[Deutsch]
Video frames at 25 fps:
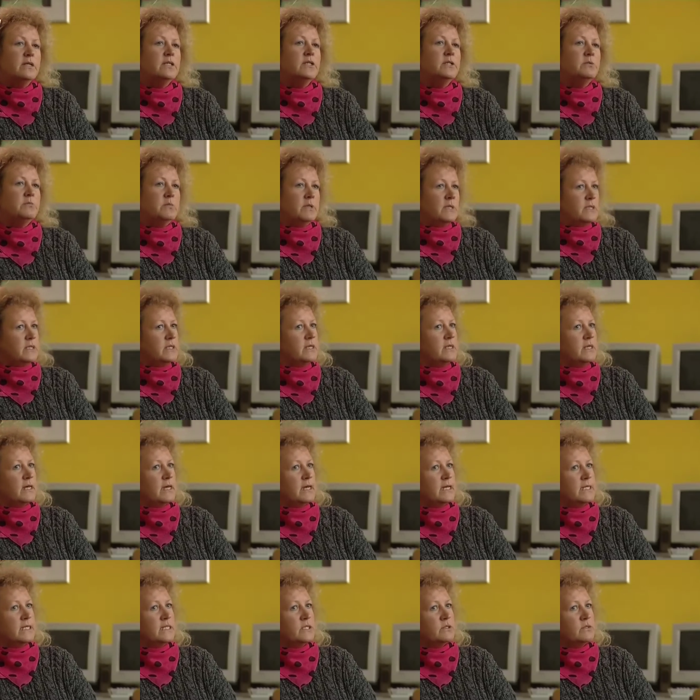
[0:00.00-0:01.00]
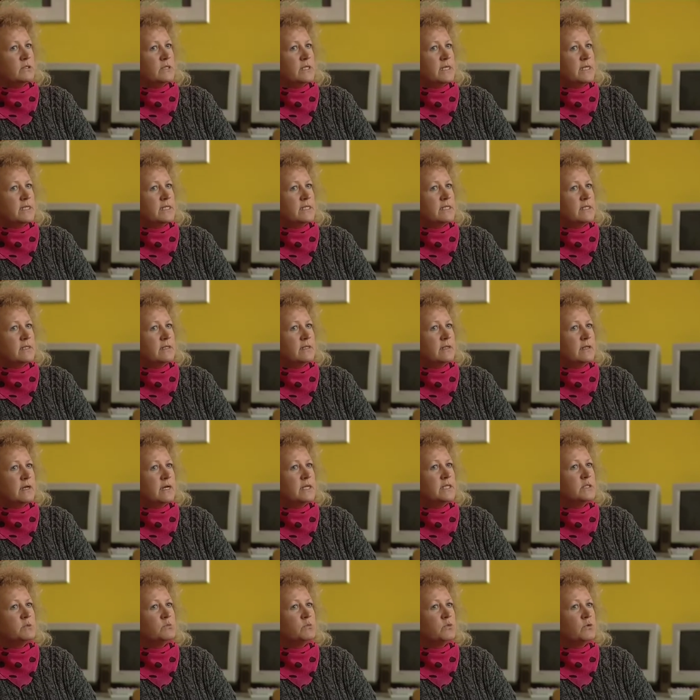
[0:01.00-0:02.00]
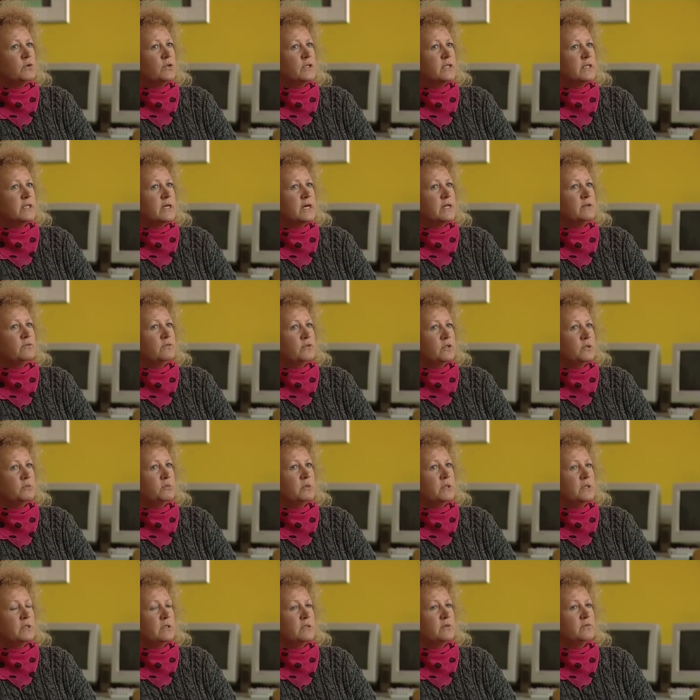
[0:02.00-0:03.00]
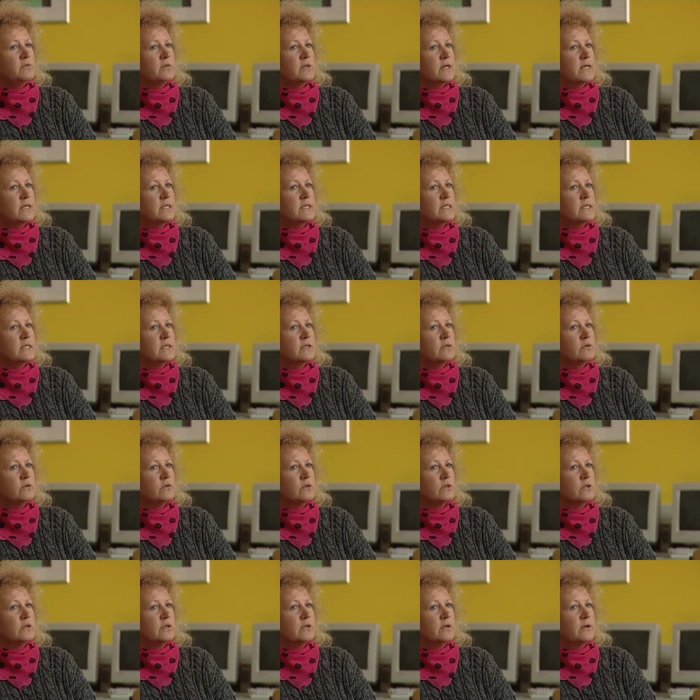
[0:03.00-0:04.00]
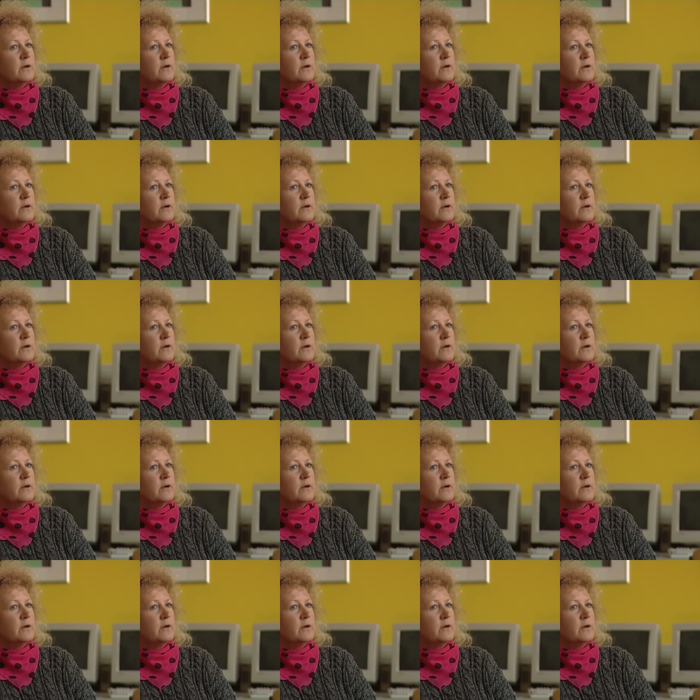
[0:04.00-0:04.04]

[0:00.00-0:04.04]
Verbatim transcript: die Medien einzusetzen als Möglichkeit für die Binnendifferenzierung.